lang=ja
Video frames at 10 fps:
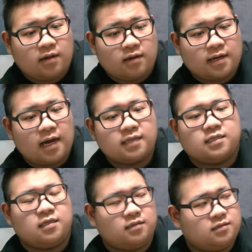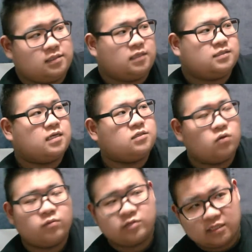カーテンじゃんさっき
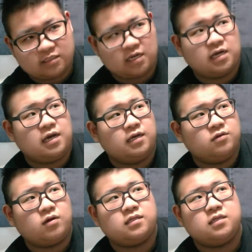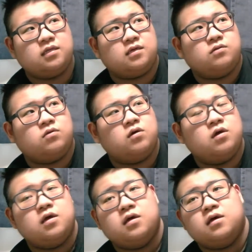思い出したからよかったんだけど
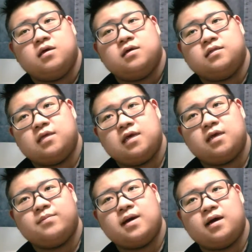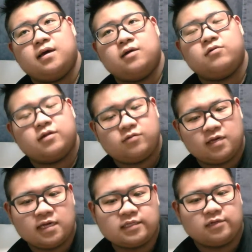ねえまあ俺の
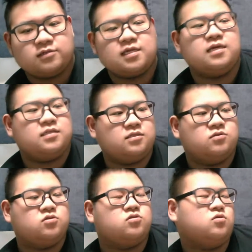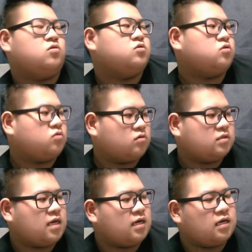部屋って臭いんですよちょっとちょっと
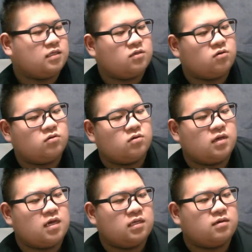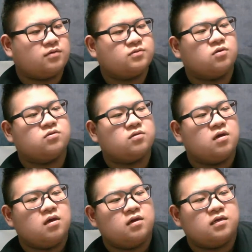臭いから匂いの原因は布団
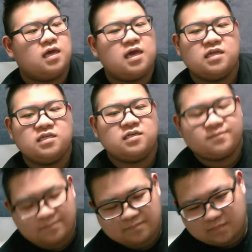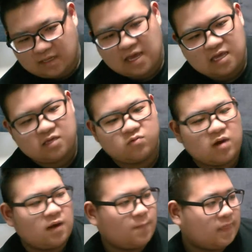芸人、うん、原因
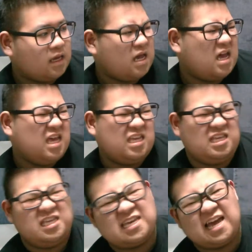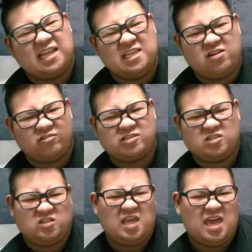は「胃が2個つ
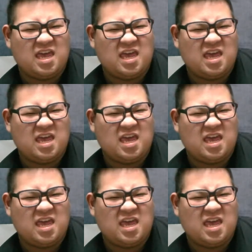くて